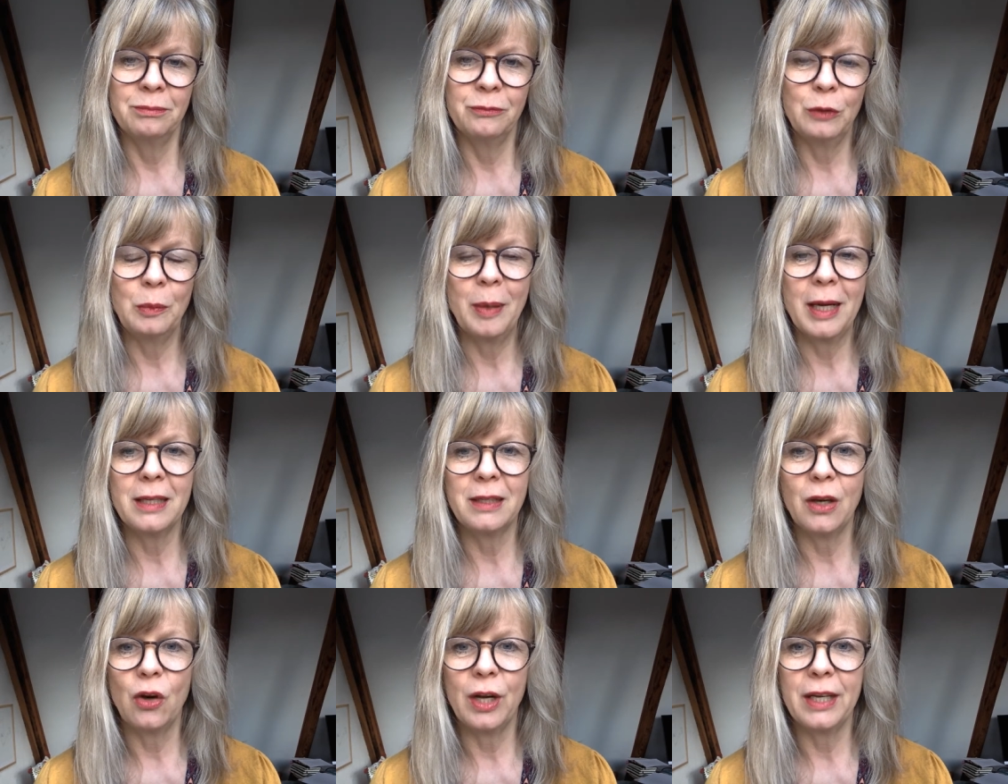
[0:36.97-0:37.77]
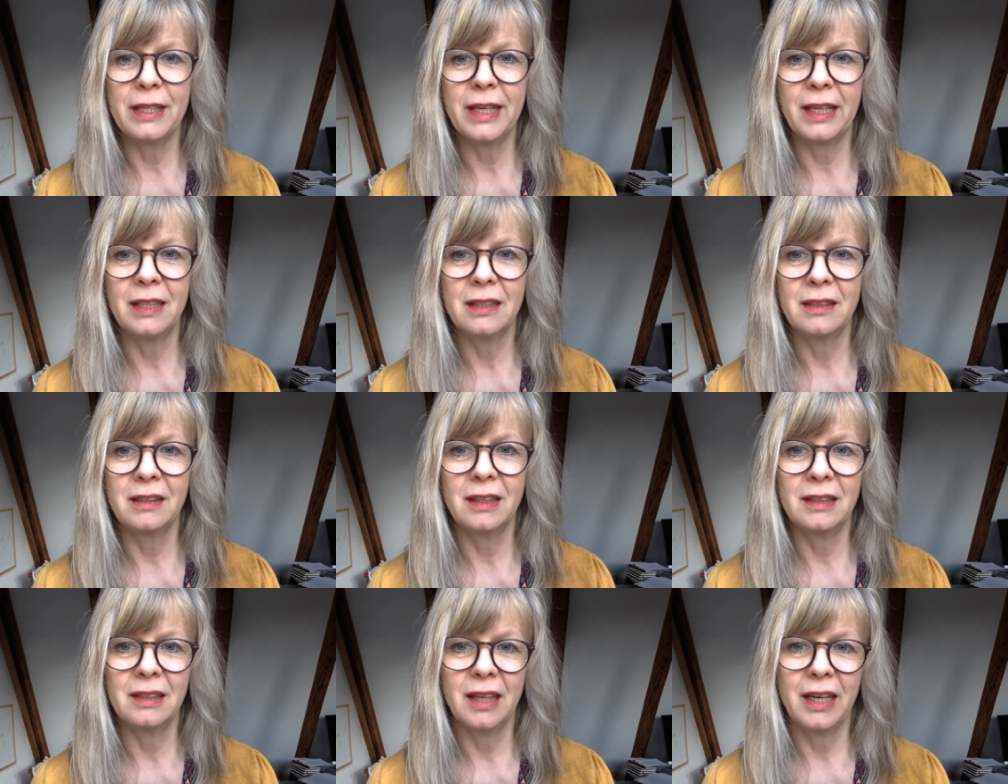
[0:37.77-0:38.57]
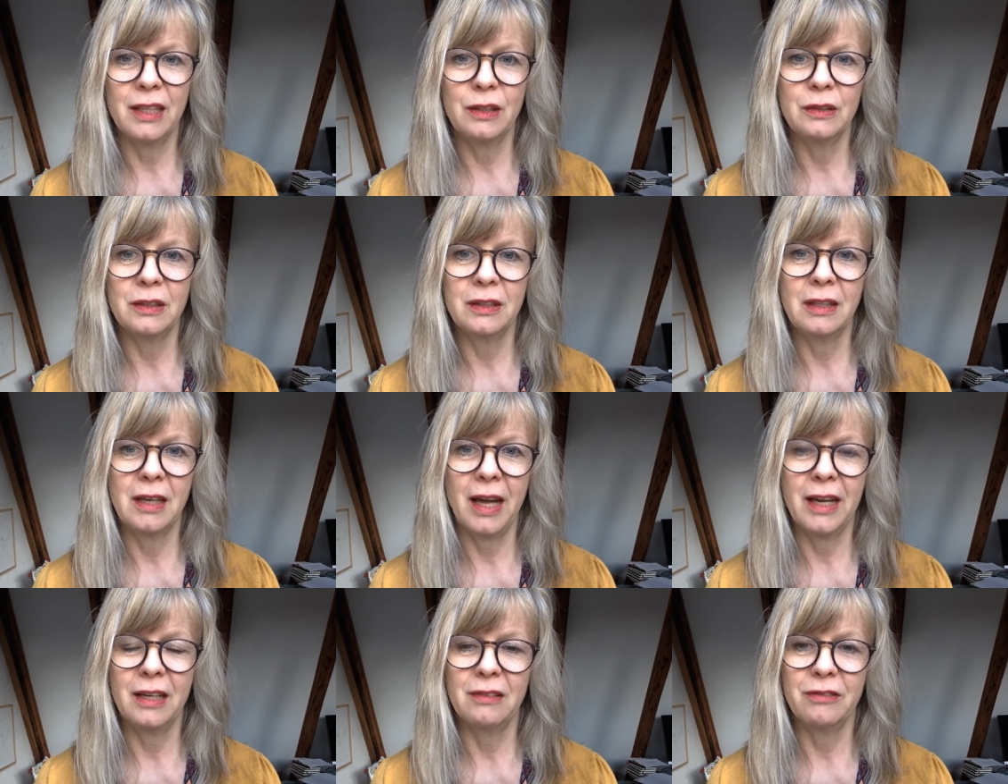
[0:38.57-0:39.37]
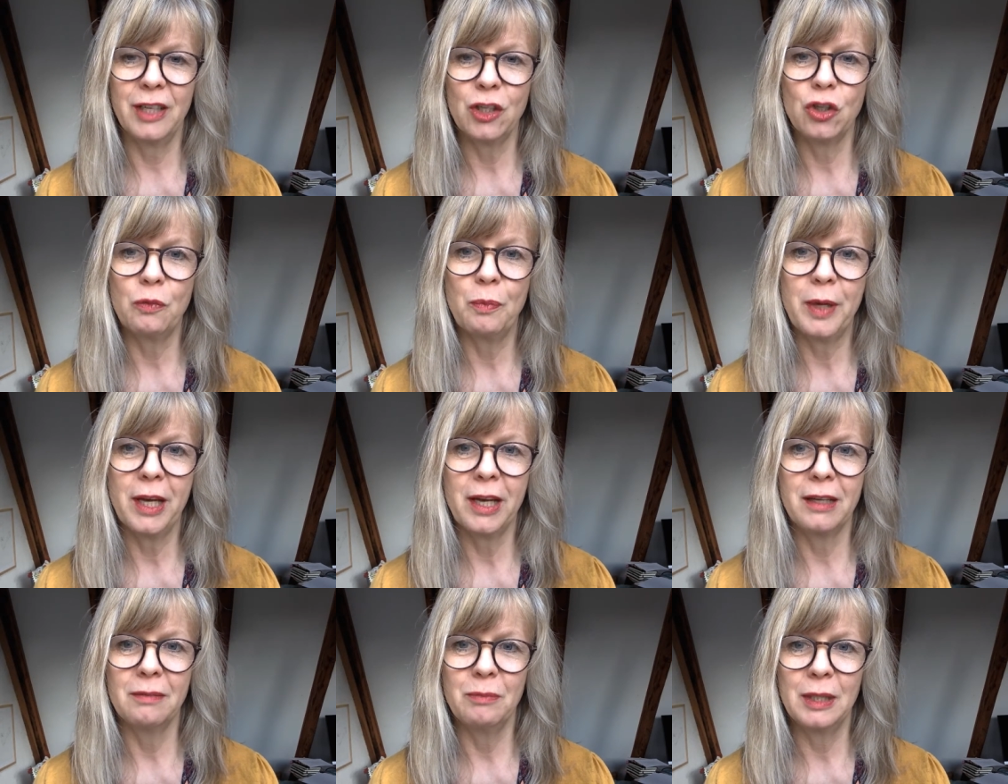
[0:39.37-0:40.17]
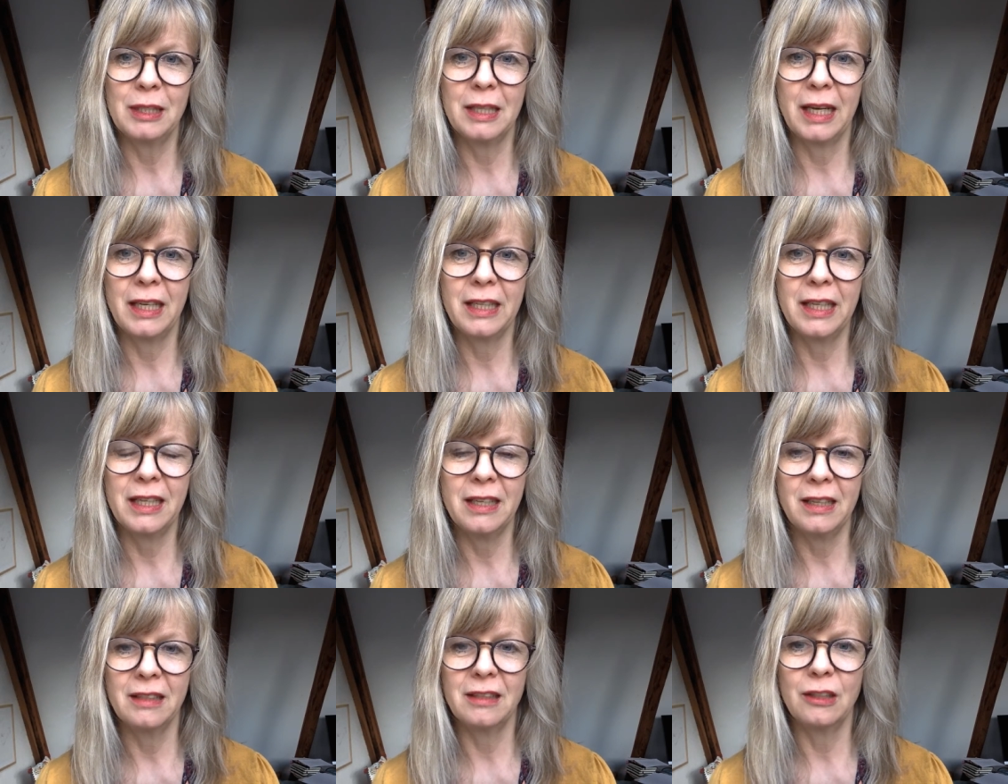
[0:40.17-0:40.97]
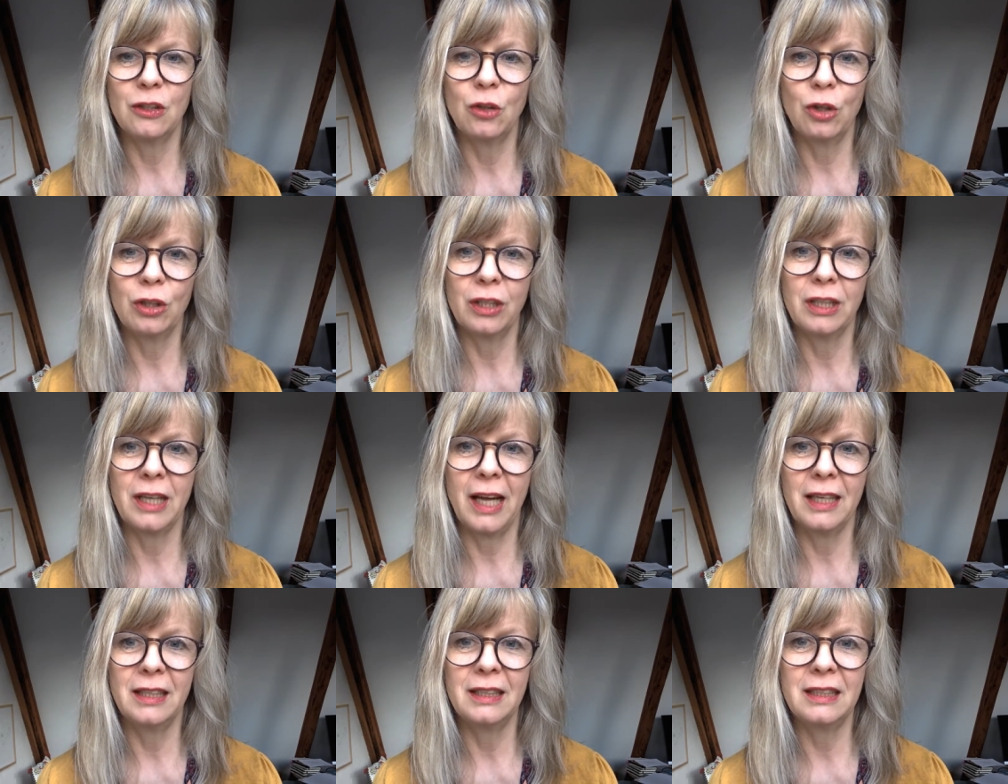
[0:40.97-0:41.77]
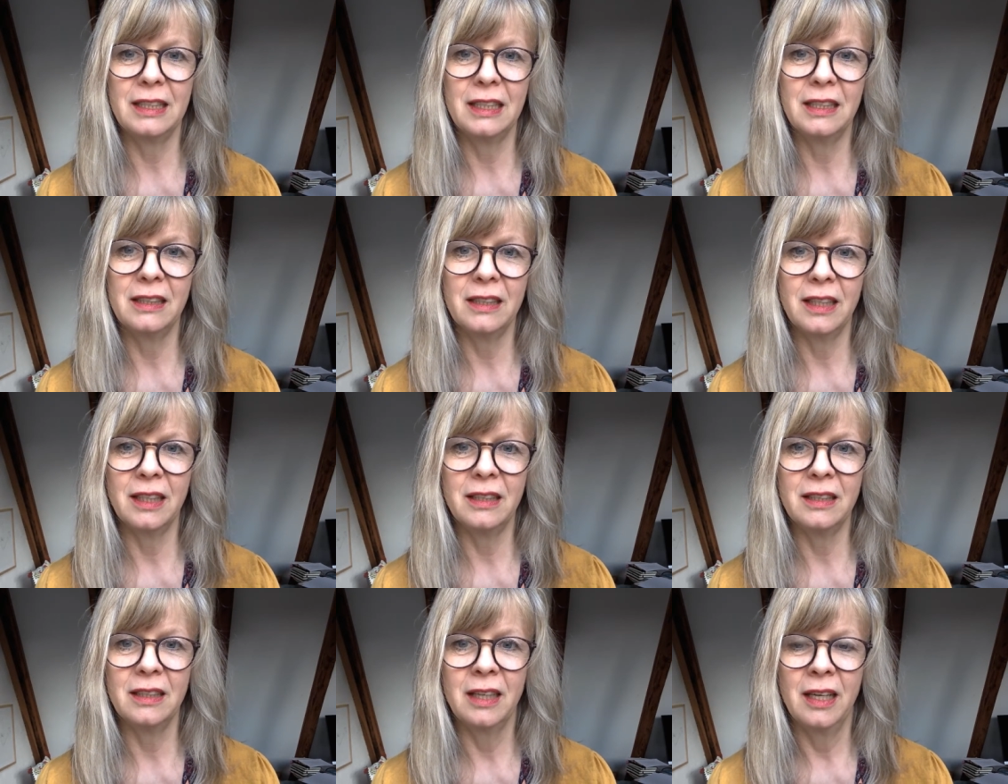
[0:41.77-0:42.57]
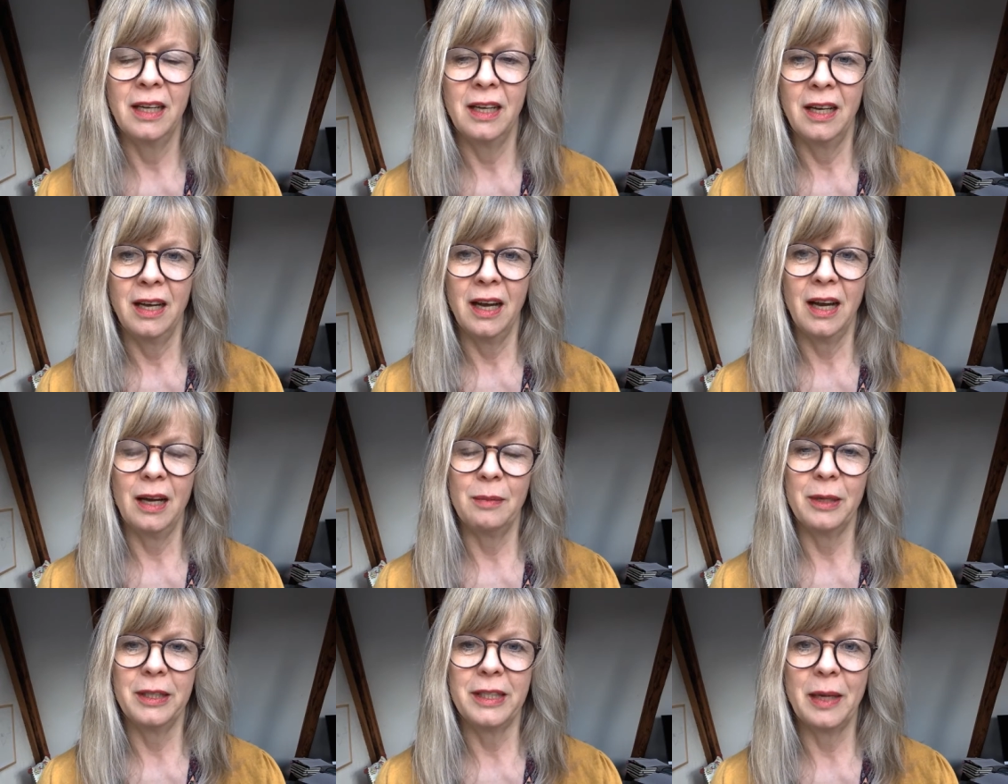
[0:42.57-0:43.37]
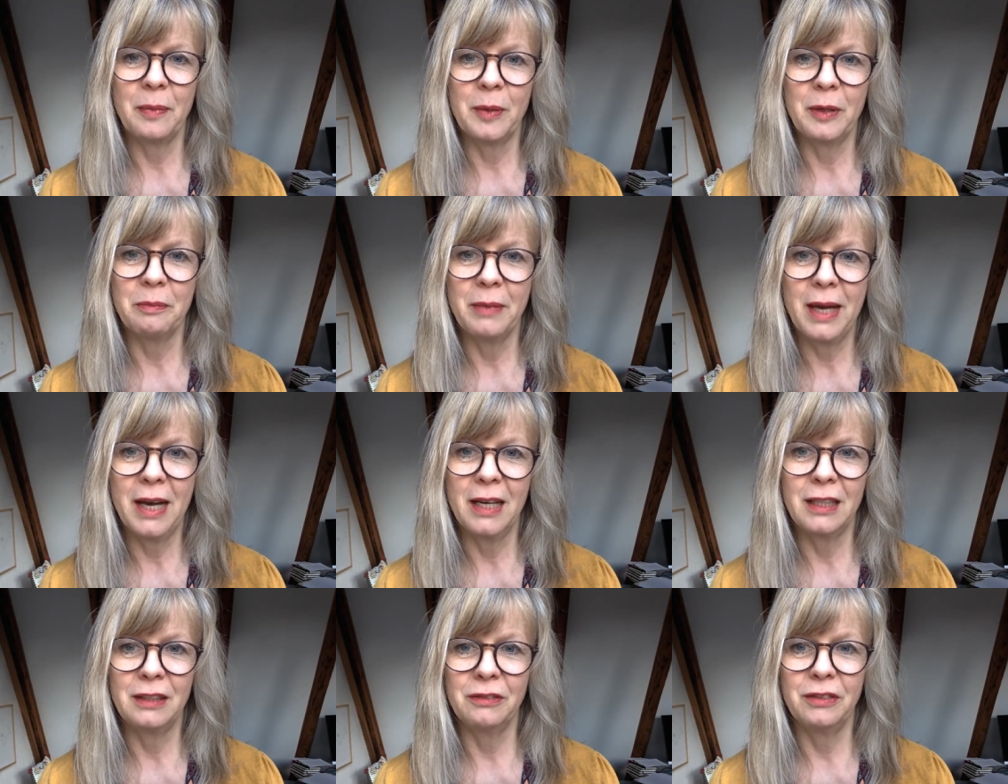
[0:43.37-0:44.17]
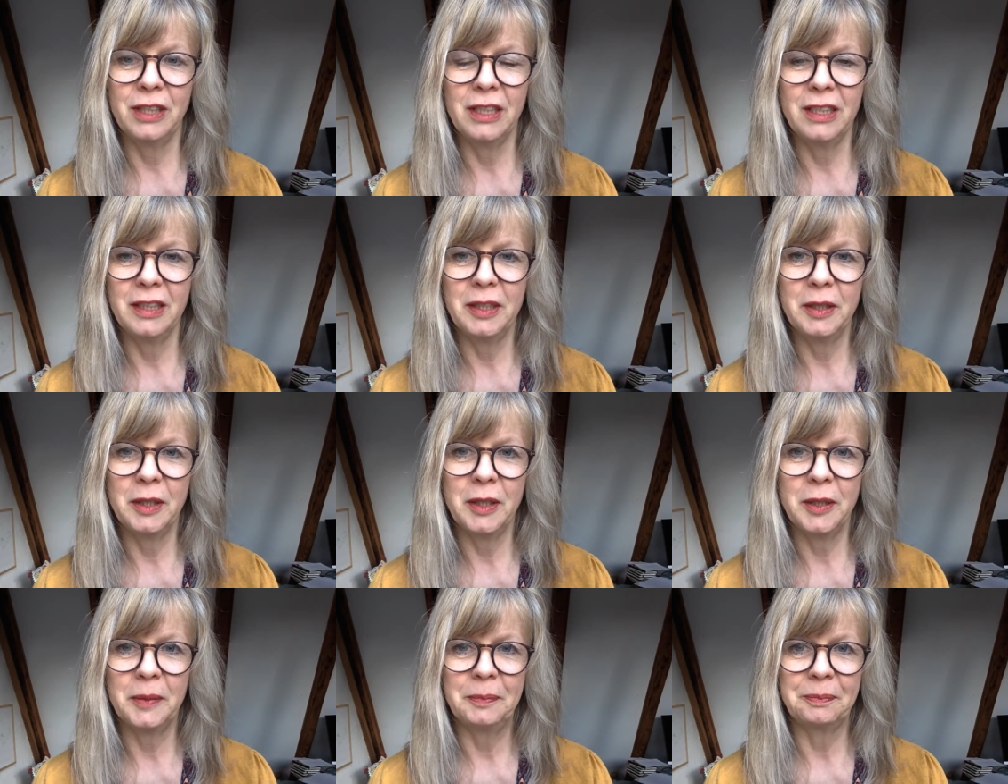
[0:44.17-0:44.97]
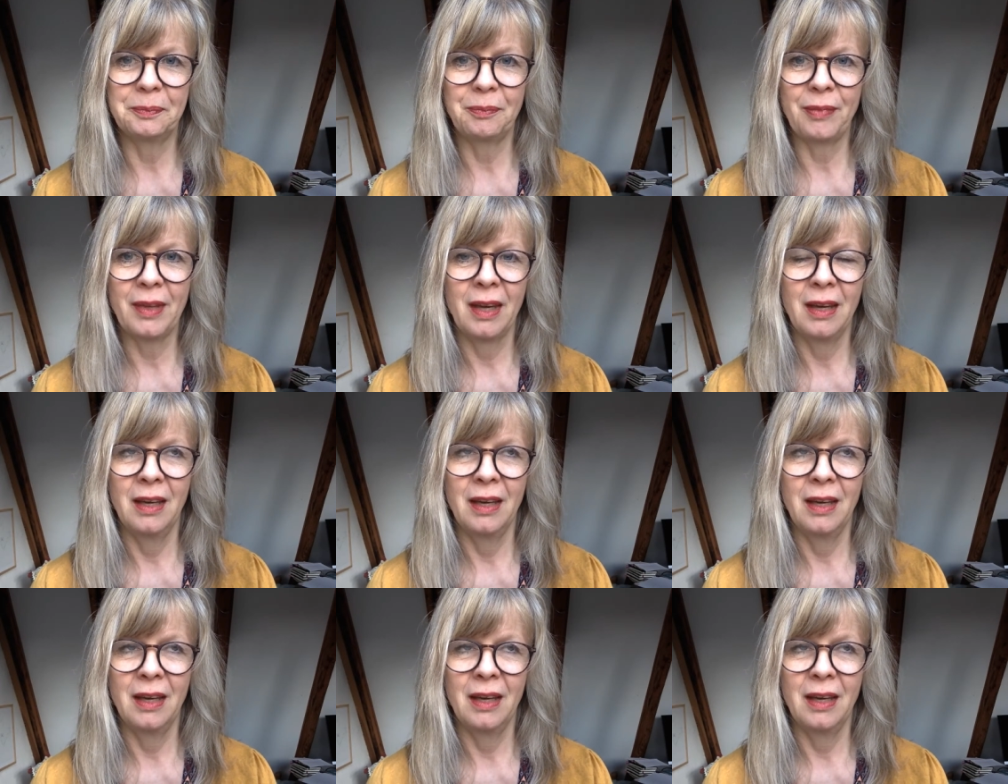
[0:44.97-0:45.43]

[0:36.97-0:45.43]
wobei sie auch entdeckten, dass eine, ein Waschbär mit seinen Kindern sich dort drin angesiedelt hat. Aber ich habe gemerkt, wie ähm,